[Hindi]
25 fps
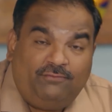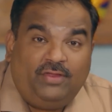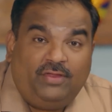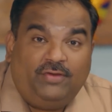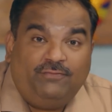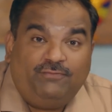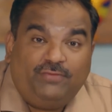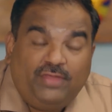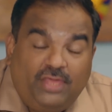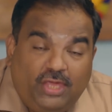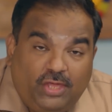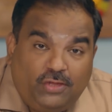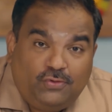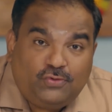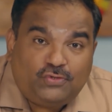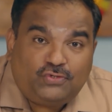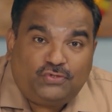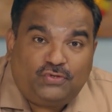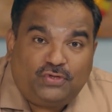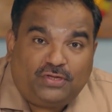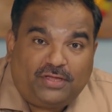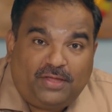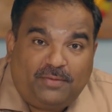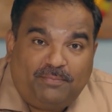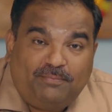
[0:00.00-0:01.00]
When we
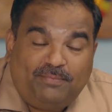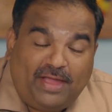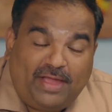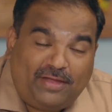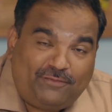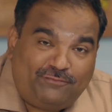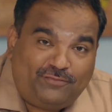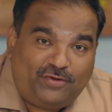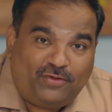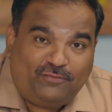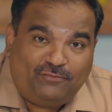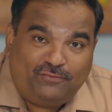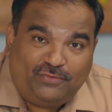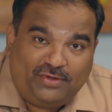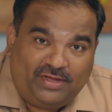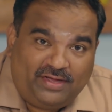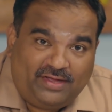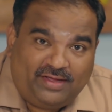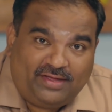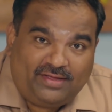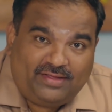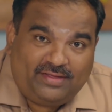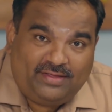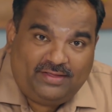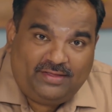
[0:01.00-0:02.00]
used to come back from
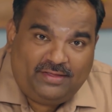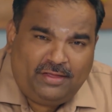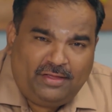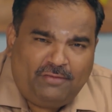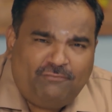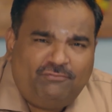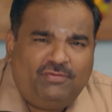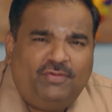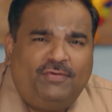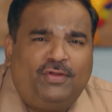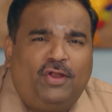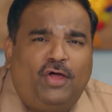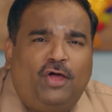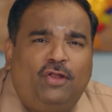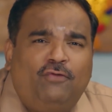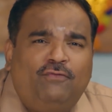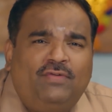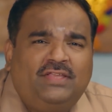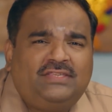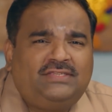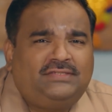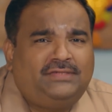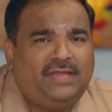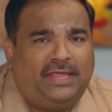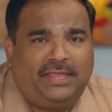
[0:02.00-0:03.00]
work, we were
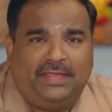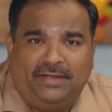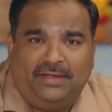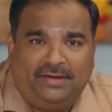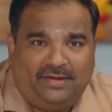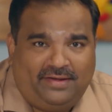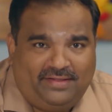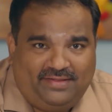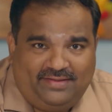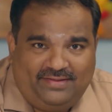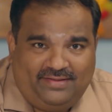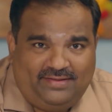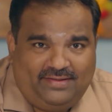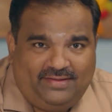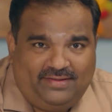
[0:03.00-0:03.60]
always tired.